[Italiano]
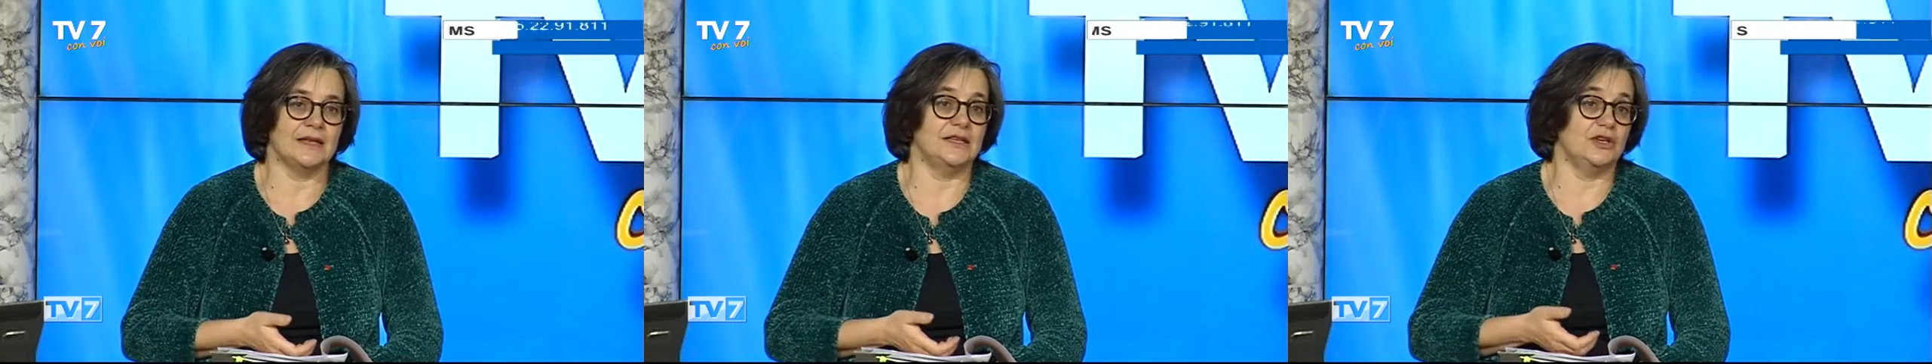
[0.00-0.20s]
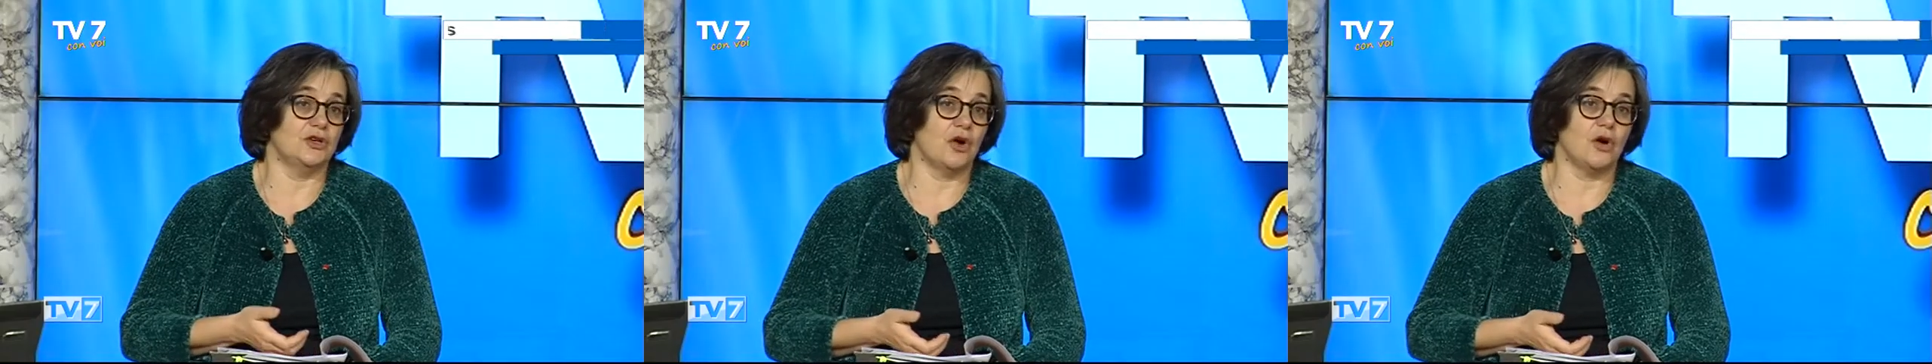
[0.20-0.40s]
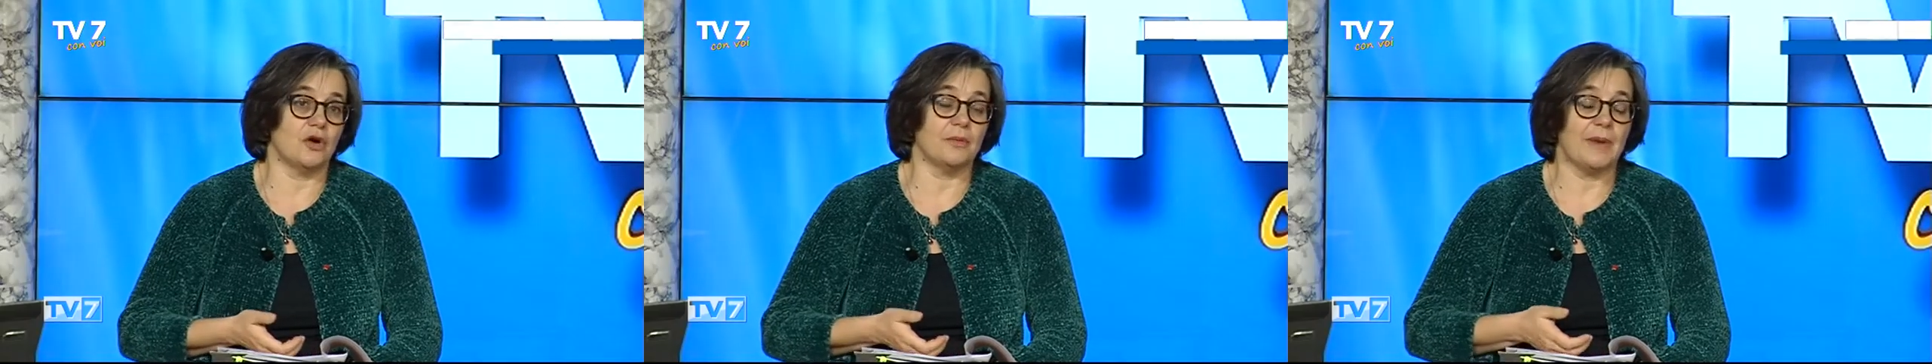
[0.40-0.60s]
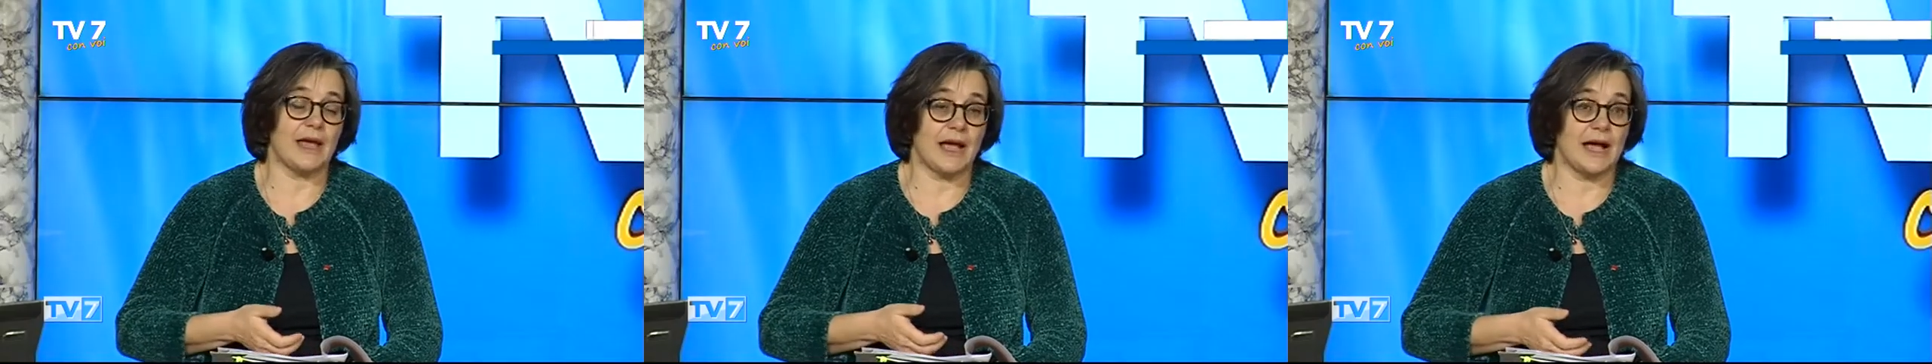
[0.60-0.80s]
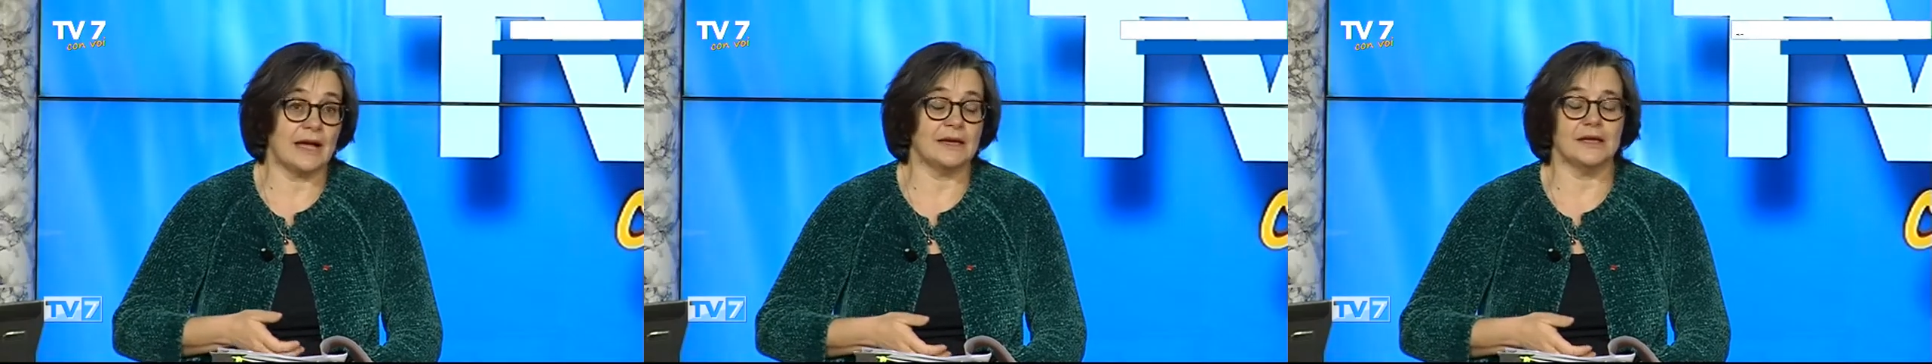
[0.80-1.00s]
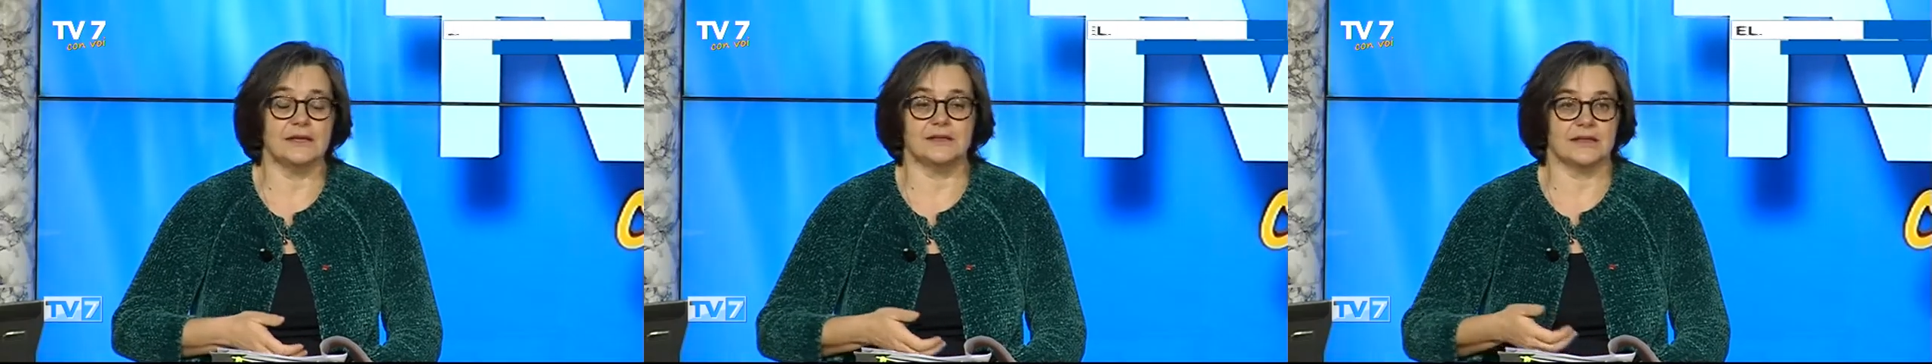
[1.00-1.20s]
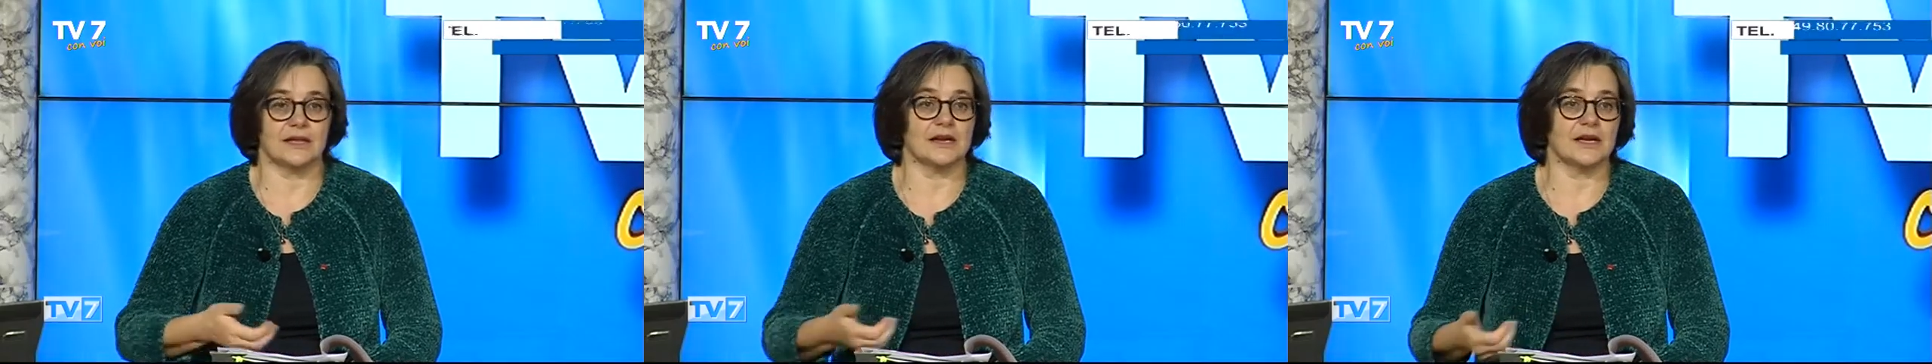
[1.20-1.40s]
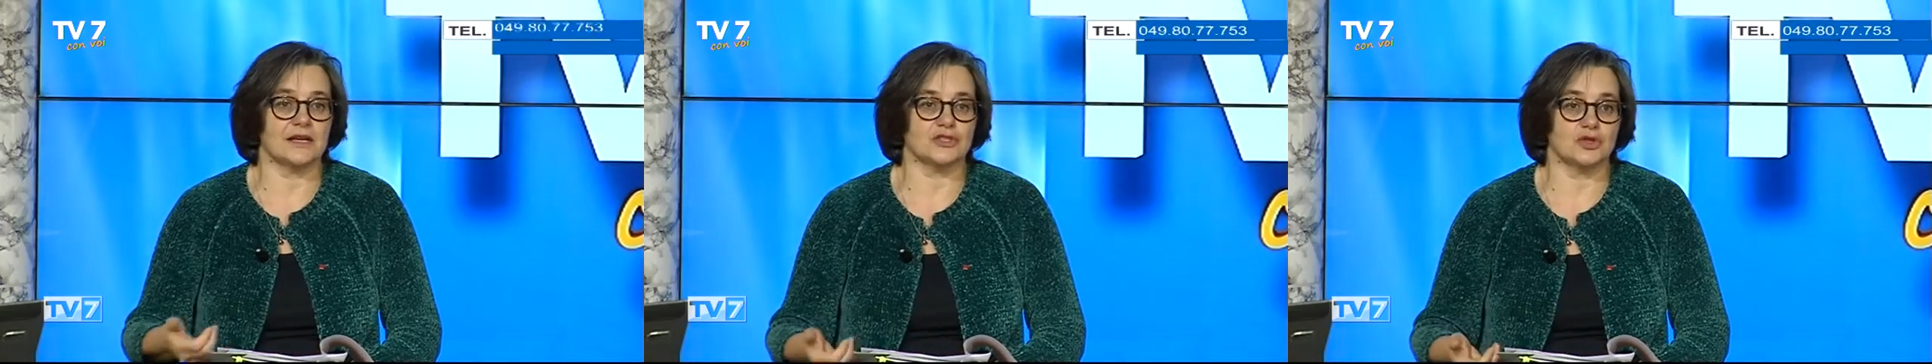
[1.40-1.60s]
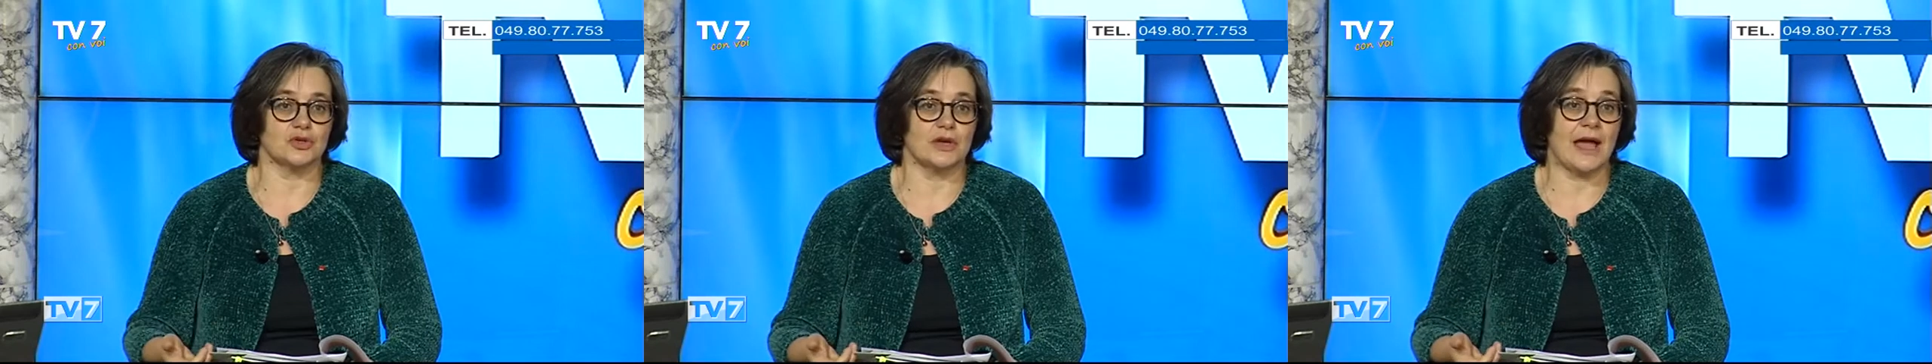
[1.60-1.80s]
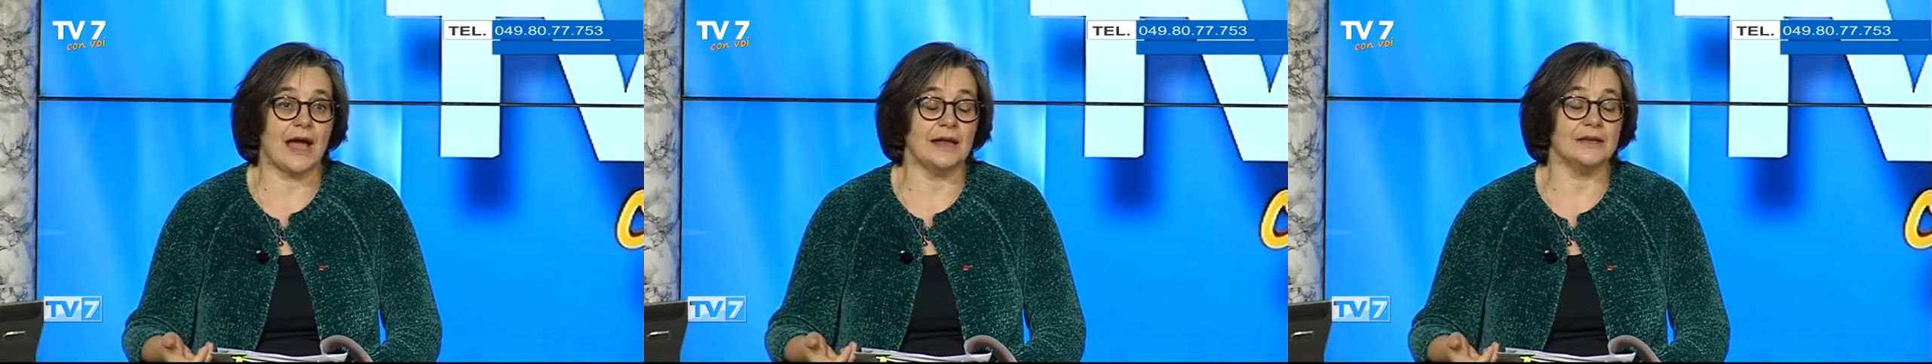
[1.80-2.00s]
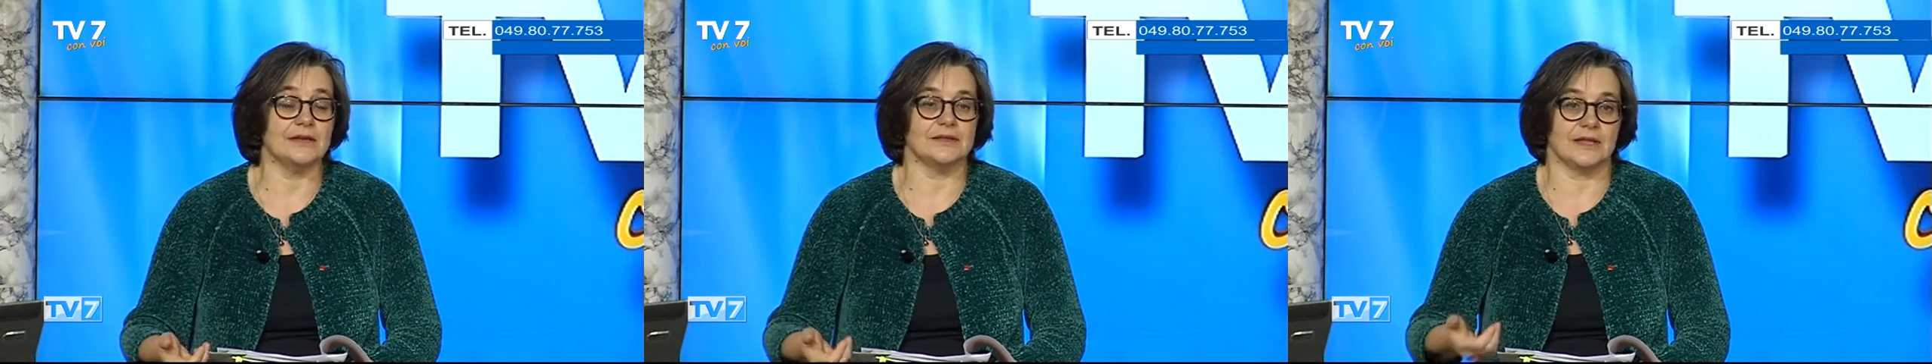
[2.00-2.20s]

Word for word: e di norme anche internazionali.